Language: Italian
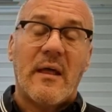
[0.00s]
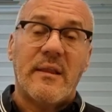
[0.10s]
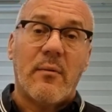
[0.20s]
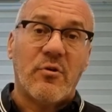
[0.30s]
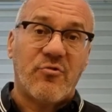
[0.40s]

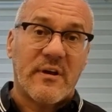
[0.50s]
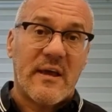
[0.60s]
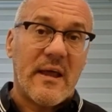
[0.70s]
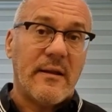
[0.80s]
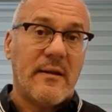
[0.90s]
andiamo a
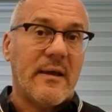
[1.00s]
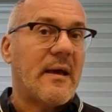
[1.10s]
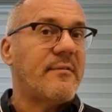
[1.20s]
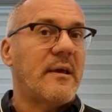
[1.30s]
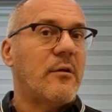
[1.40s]
cercare nei
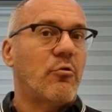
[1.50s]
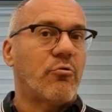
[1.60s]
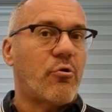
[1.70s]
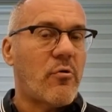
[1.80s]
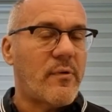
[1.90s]
casi che
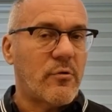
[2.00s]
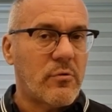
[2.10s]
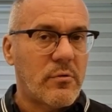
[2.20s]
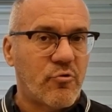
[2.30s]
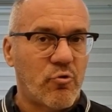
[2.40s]
non
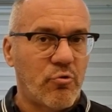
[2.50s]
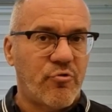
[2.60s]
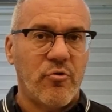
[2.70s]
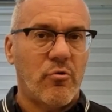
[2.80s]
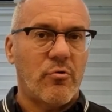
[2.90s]
trovano
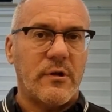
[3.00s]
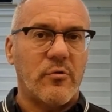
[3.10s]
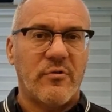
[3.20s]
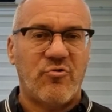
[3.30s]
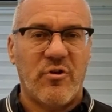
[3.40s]
soluzione
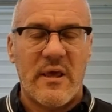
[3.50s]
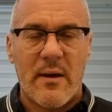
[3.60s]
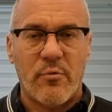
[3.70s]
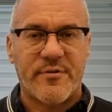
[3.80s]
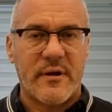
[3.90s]
dove
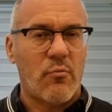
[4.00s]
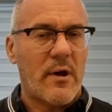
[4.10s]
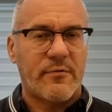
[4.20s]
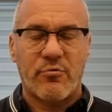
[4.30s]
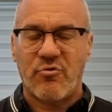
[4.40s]
giriamo 3
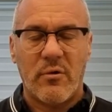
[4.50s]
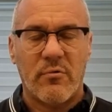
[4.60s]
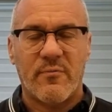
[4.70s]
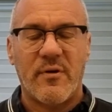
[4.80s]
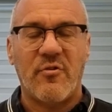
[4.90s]
4
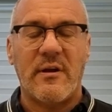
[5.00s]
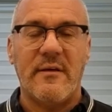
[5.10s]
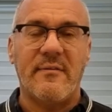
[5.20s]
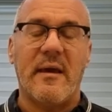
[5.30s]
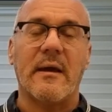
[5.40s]
5
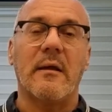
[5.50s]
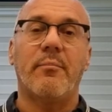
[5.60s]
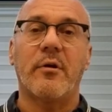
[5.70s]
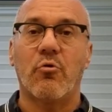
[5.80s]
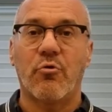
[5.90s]
specialisti anche il
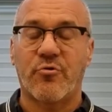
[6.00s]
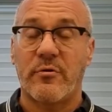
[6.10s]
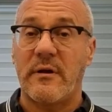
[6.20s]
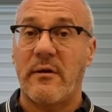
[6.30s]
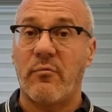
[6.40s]
percorso
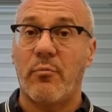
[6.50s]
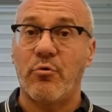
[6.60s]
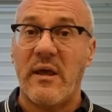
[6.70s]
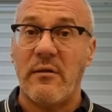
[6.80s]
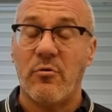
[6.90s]
del nervo
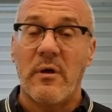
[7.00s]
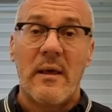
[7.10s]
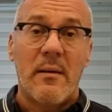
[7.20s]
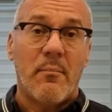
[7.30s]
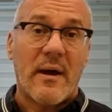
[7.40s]
pudendo
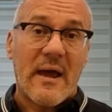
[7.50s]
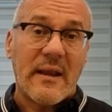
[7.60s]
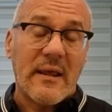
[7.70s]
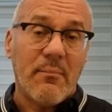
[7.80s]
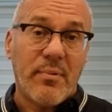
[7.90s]

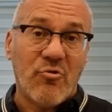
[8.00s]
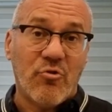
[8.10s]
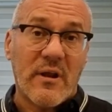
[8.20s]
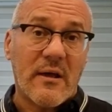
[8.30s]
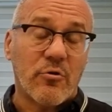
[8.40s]
magari è
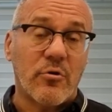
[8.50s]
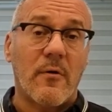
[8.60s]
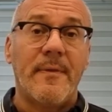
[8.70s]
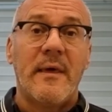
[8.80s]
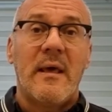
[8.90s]
imprigionato
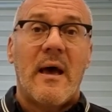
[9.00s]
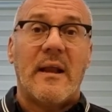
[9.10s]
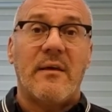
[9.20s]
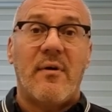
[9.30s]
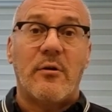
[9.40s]
no? a
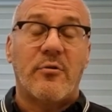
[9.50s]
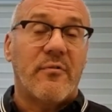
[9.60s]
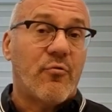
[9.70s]
livello del